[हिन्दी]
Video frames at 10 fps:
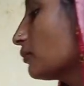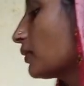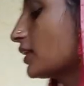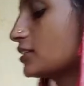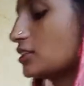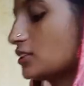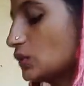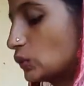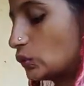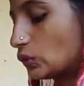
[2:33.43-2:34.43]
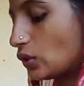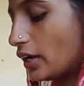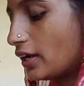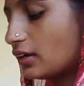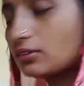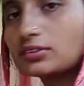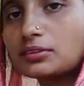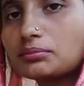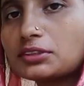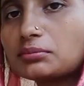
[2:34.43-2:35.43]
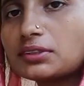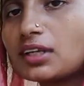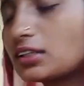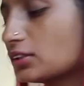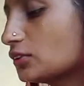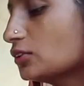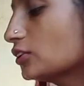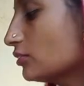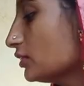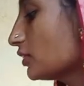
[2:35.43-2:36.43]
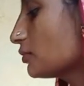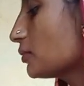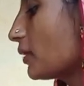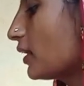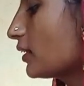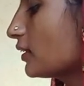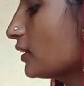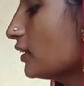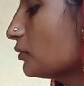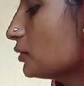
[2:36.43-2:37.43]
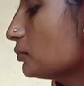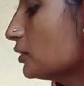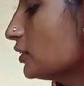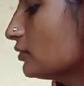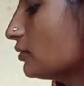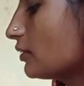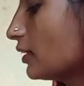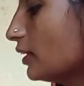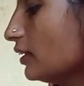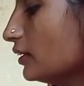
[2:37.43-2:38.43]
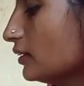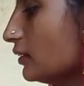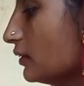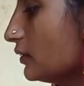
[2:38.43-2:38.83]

हाँ, हमारा अच्छे से हो चुका है और अब मैं इसमें डाल देती हूँ जो सबसे पहले करेंगे उसमें जो फ्राई